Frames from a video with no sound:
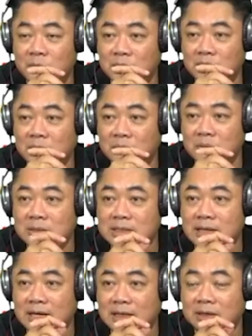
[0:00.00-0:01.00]
mua là cũng hơi
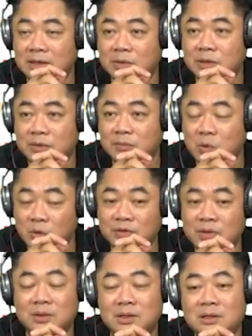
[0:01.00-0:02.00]
xa nhưng nhiều khi mua
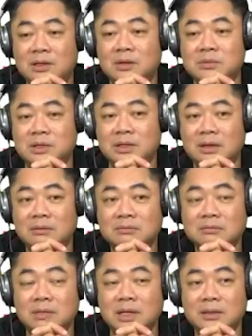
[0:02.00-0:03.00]
vẫn còn hơn không chị nhá
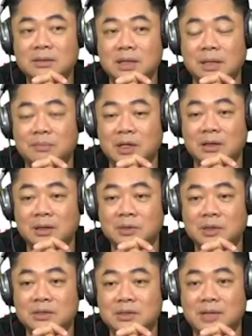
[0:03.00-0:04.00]
mấy năm bảy năm
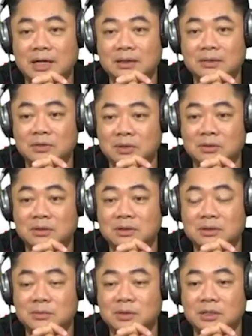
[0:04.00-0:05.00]
nữa chị bán thì vẫn còn
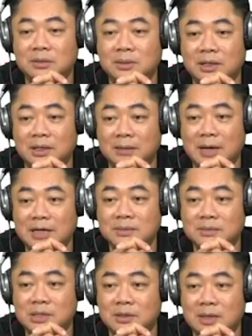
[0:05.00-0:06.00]
được chứ bây giờ mà để
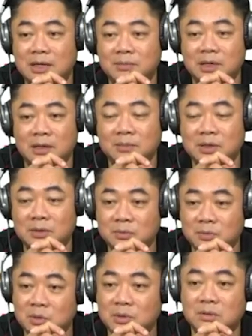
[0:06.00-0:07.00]
300 triệu ba năm bảy năm nữa
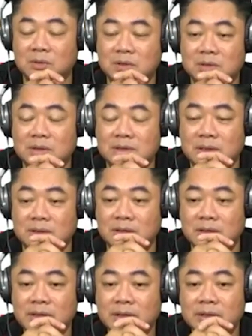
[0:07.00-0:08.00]
không mua được luôn cái gì
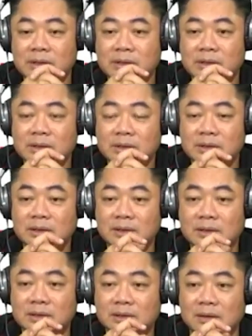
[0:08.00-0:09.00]
Dạ.
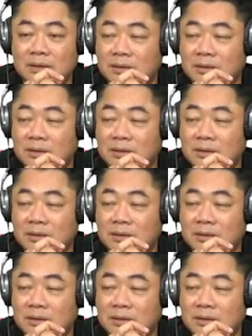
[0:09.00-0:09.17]
Đó.